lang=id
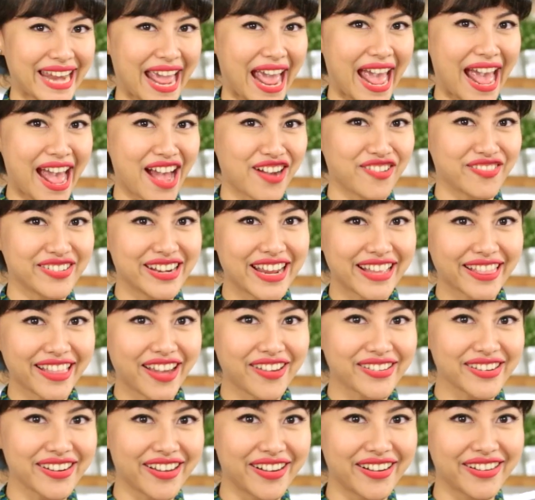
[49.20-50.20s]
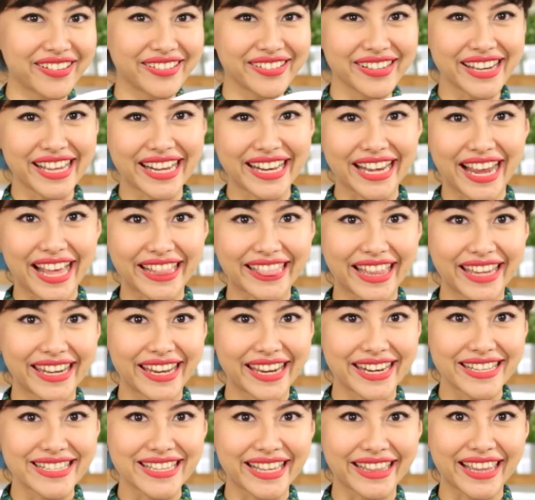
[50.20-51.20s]
Nah, udah tahu dong, udah kelihatan
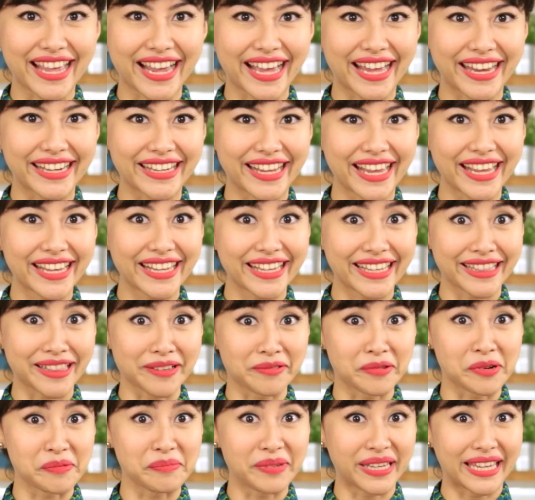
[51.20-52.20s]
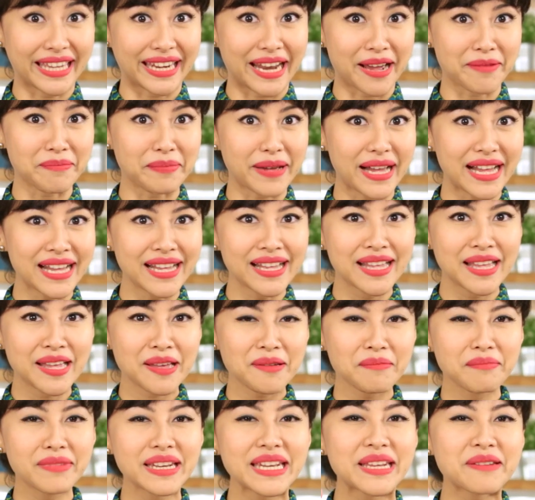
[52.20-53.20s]
dari cetakannya kita mau bikin apa?
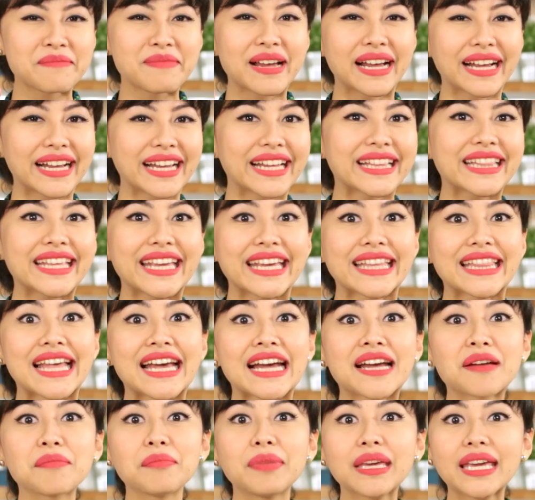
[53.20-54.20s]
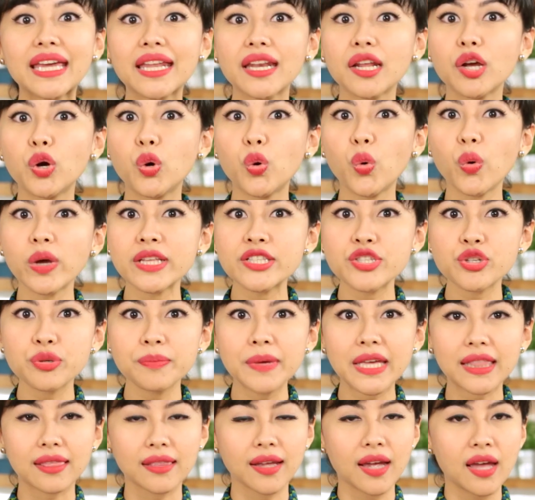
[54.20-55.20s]
Bener banget, kita akan bikin kue
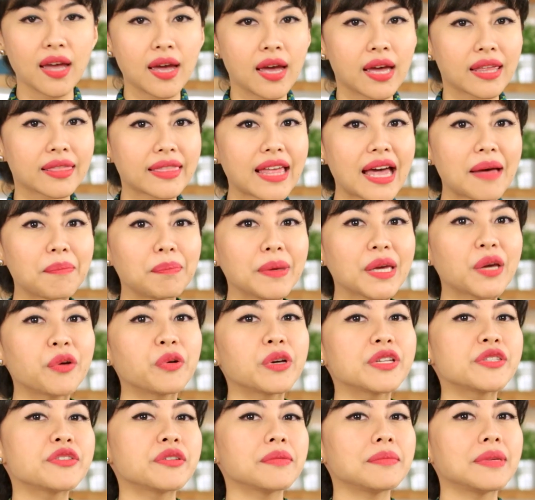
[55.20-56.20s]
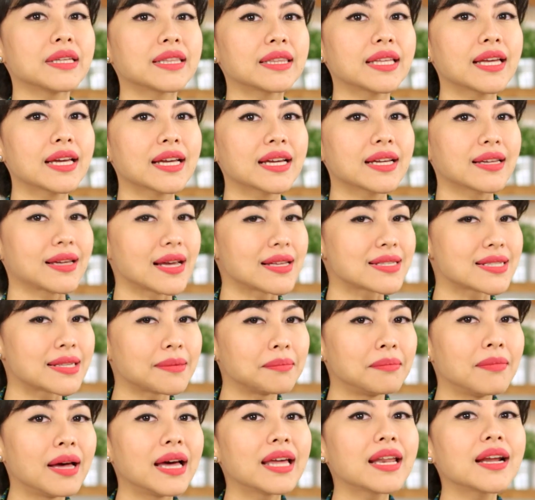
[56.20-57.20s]
cubit. Tapi kue cubitnya nggak
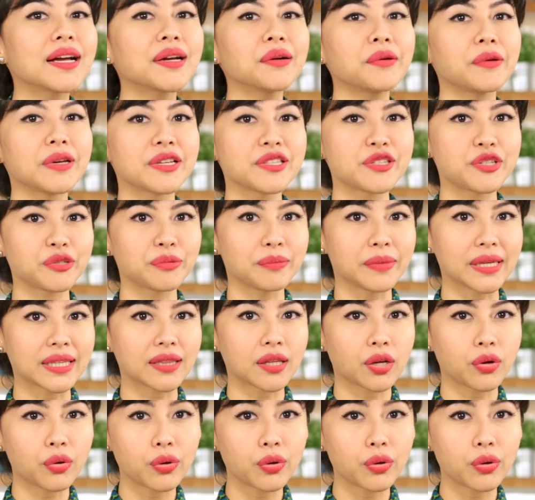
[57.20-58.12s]
sembarang kue cubit,